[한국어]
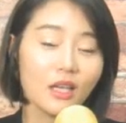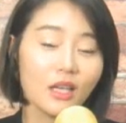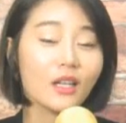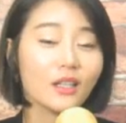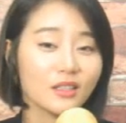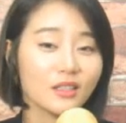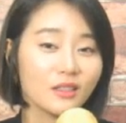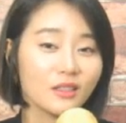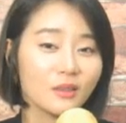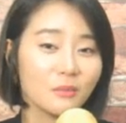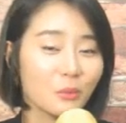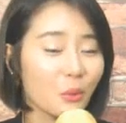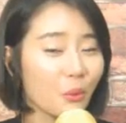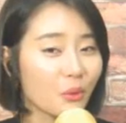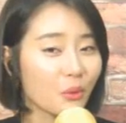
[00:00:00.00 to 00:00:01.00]

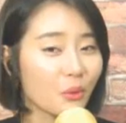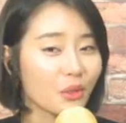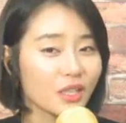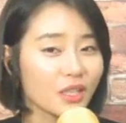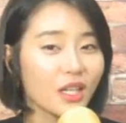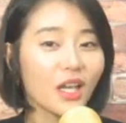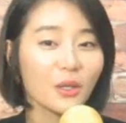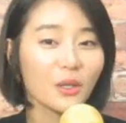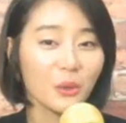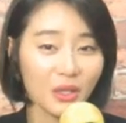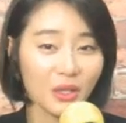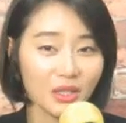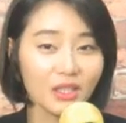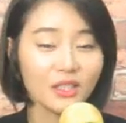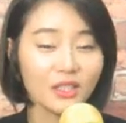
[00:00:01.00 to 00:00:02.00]
생각들, 뭐
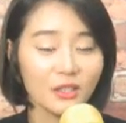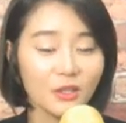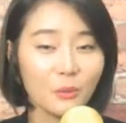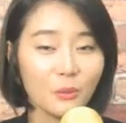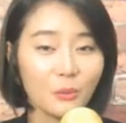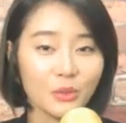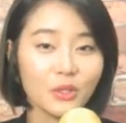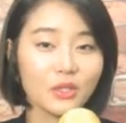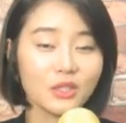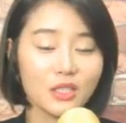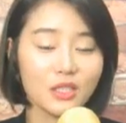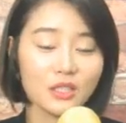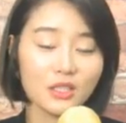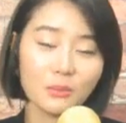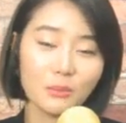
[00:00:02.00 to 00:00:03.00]
이야기를
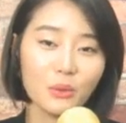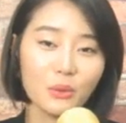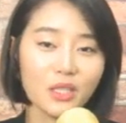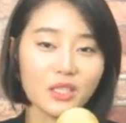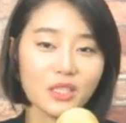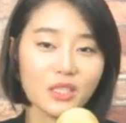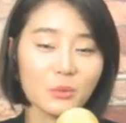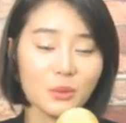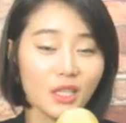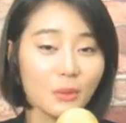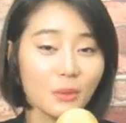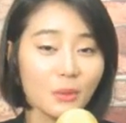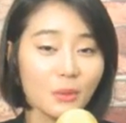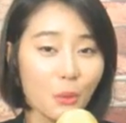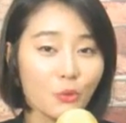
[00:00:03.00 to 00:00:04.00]
들어보셨을지 모르겠지만
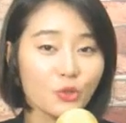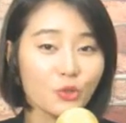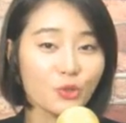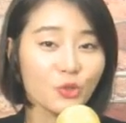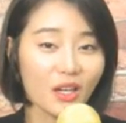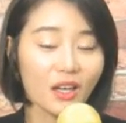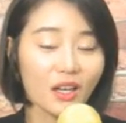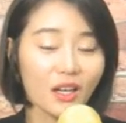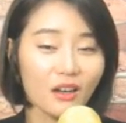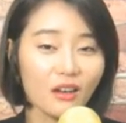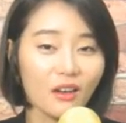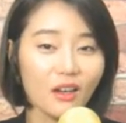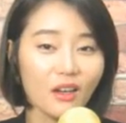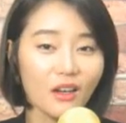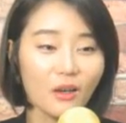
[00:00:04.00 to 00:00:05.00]
이
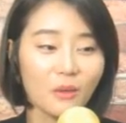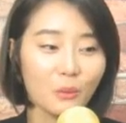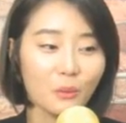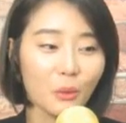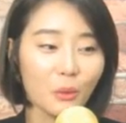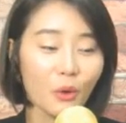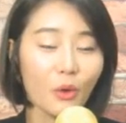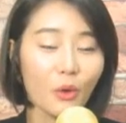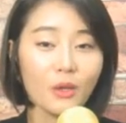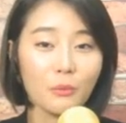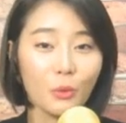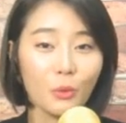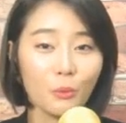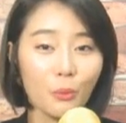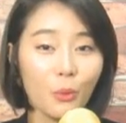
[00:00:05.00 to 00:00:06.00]
봉숭아가 뭐 거의
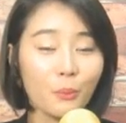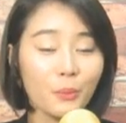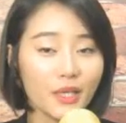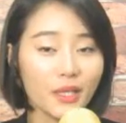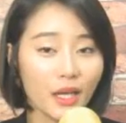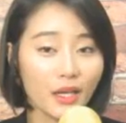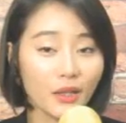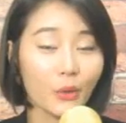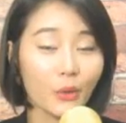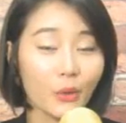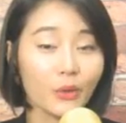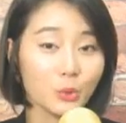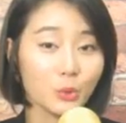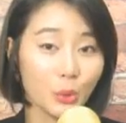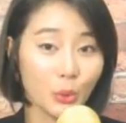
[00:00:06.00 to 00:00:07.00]
뭐 봄이나
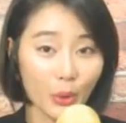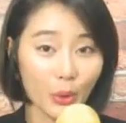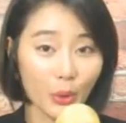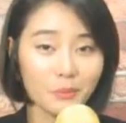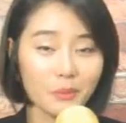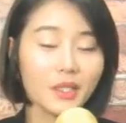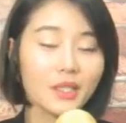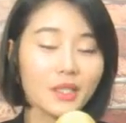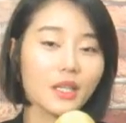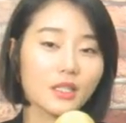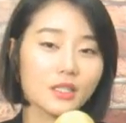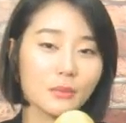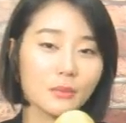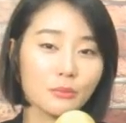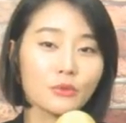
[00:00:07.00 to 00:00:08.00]
여름, 초여름
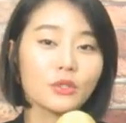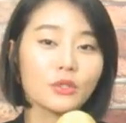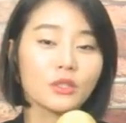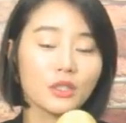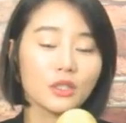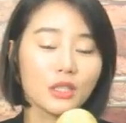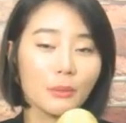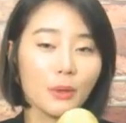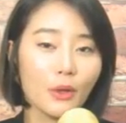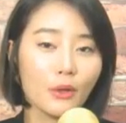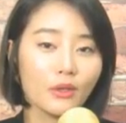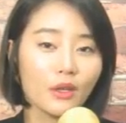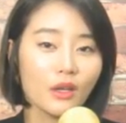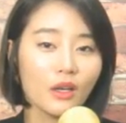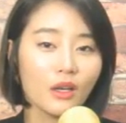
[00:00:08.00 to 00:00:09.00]
이때 이제 물을
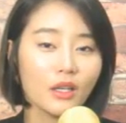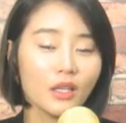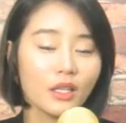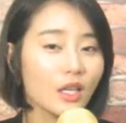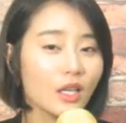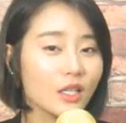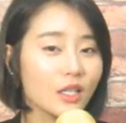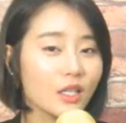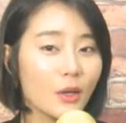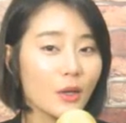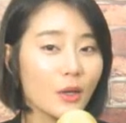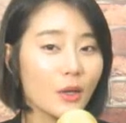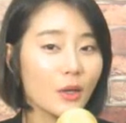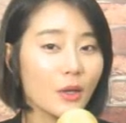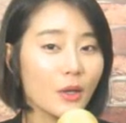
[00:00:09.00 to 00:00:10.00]
들이면 이게
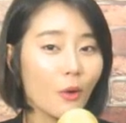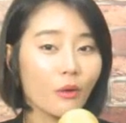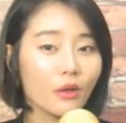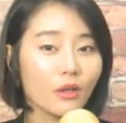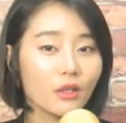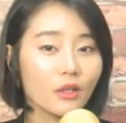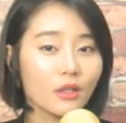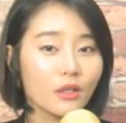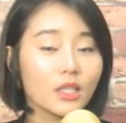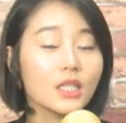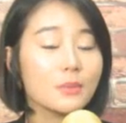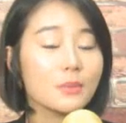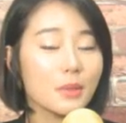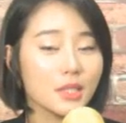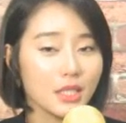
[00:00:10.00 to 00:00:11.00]
십이월
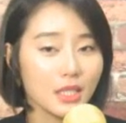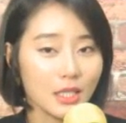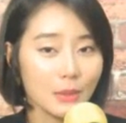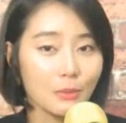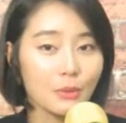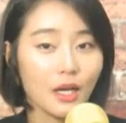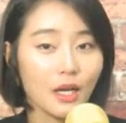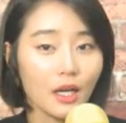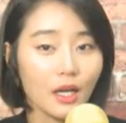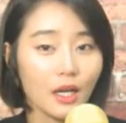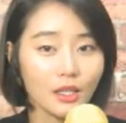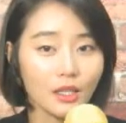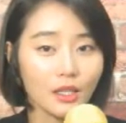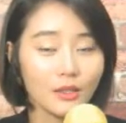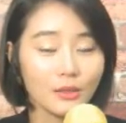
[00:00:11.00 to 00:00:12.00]
크리스마스
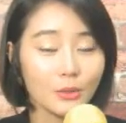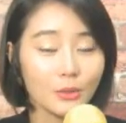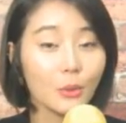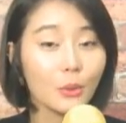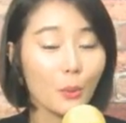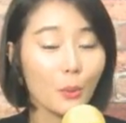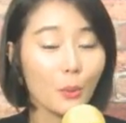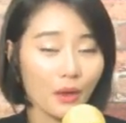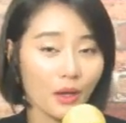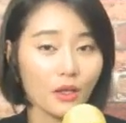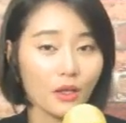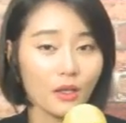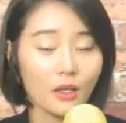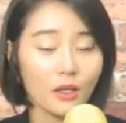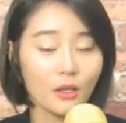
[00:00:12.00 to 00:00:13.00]
이브까지
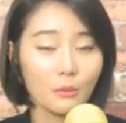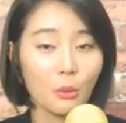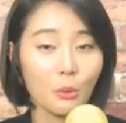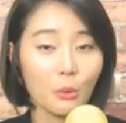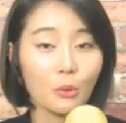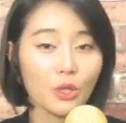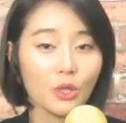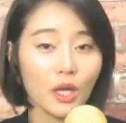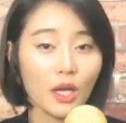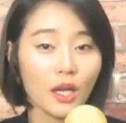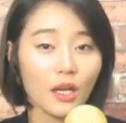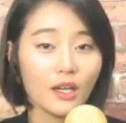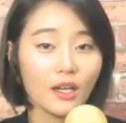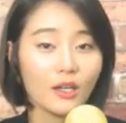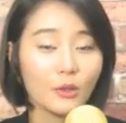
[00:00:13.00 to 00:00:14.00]
손톱에
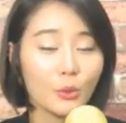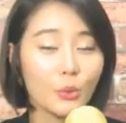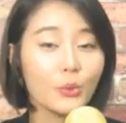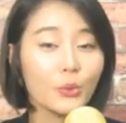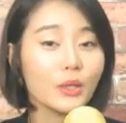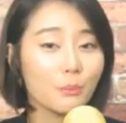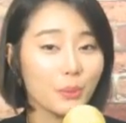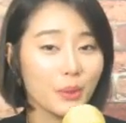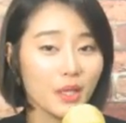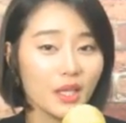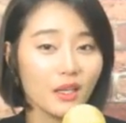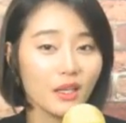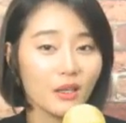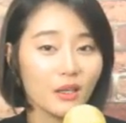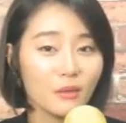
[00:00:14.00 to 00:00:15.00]
봉숭아
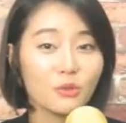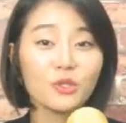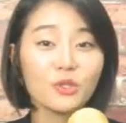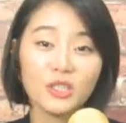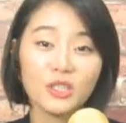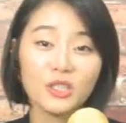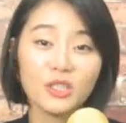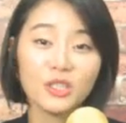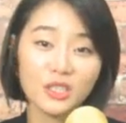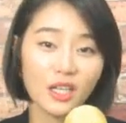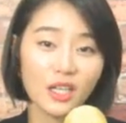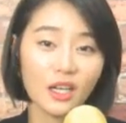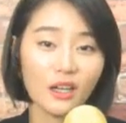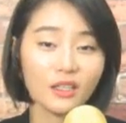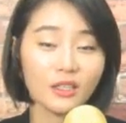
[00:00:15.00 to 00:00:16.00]
꽃잎이 물들은
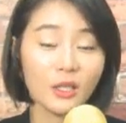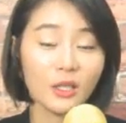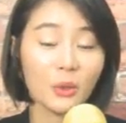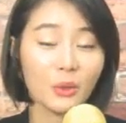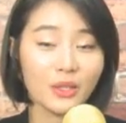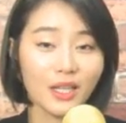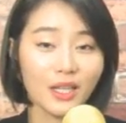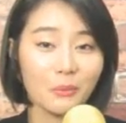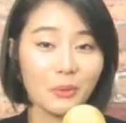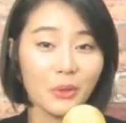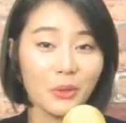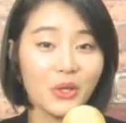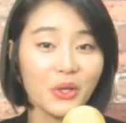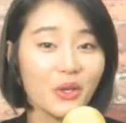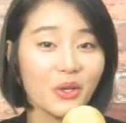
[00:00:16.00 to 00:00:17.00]
채 그대로
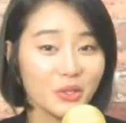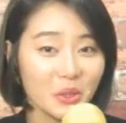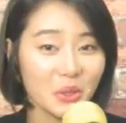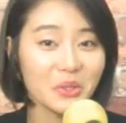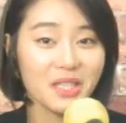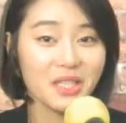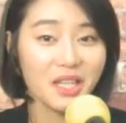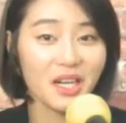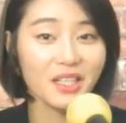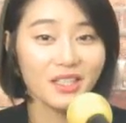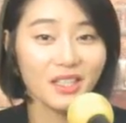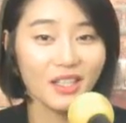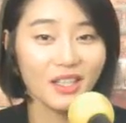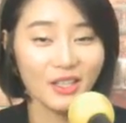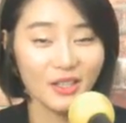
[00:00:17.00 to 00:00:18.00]
있다면
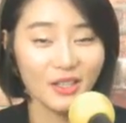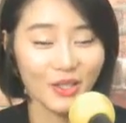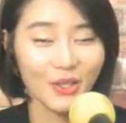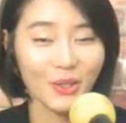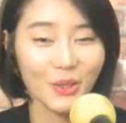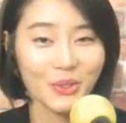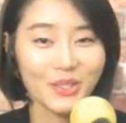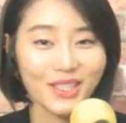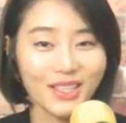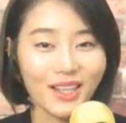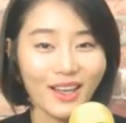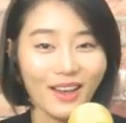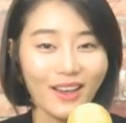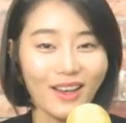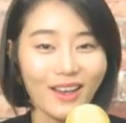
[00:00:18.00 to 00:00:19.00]
첫사랑이
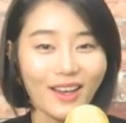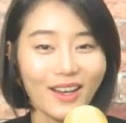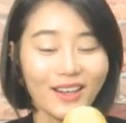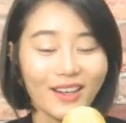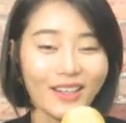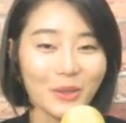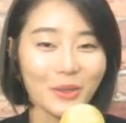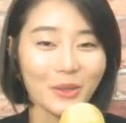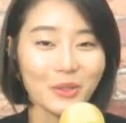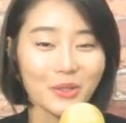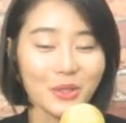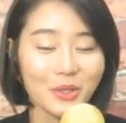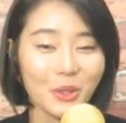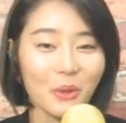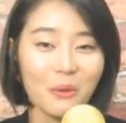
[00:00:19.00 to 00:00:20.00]
이뤄진다 라는 얘기도
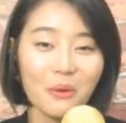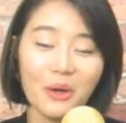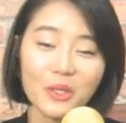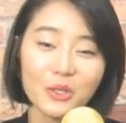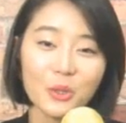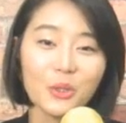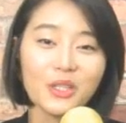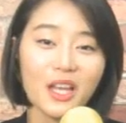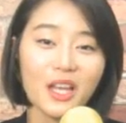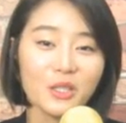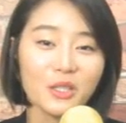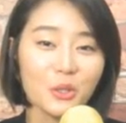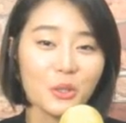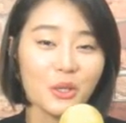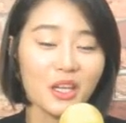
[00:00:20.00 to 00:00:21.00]
있어서 저는
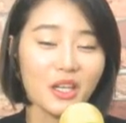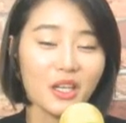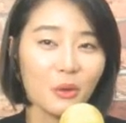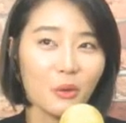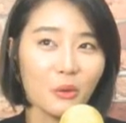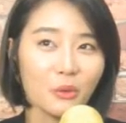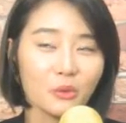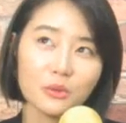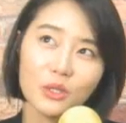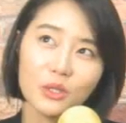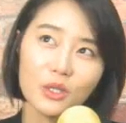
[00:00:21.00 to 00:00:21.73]
예전에 이거